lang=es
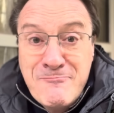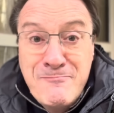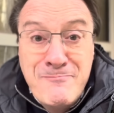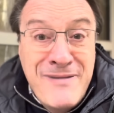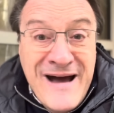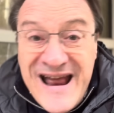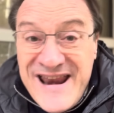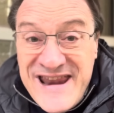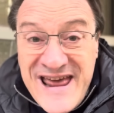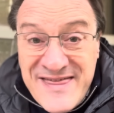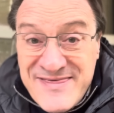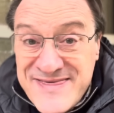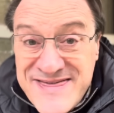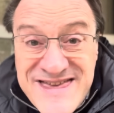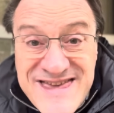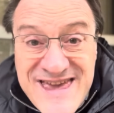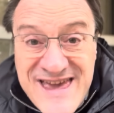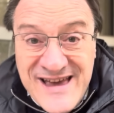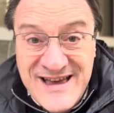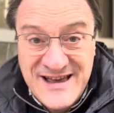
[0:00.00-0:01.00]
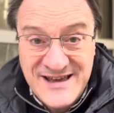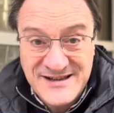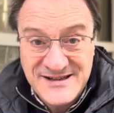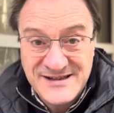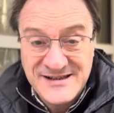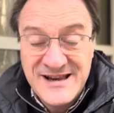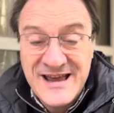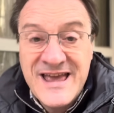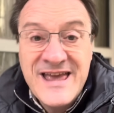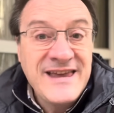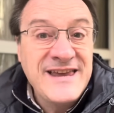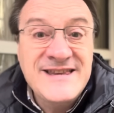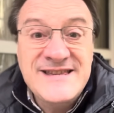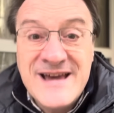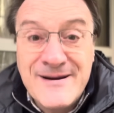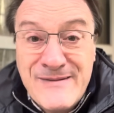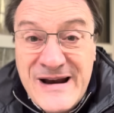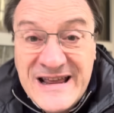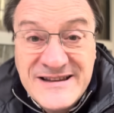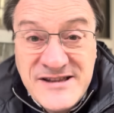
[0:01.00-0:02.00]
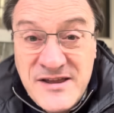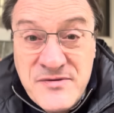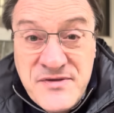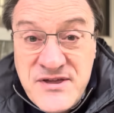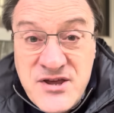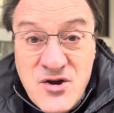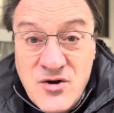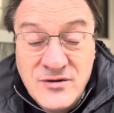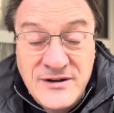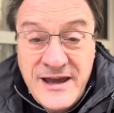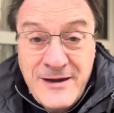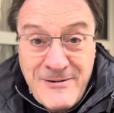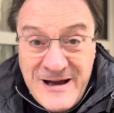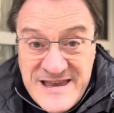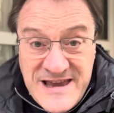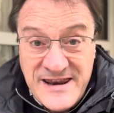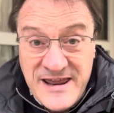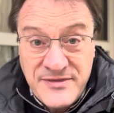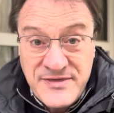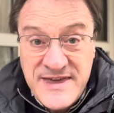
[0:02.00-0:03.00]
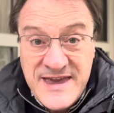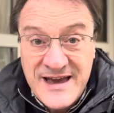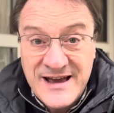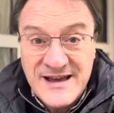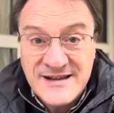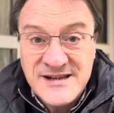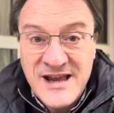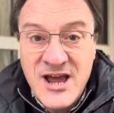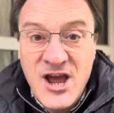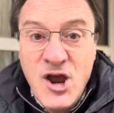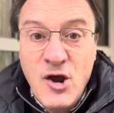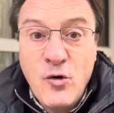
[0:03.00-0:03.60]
van a ciegas y llama la atención que vayan a ciegas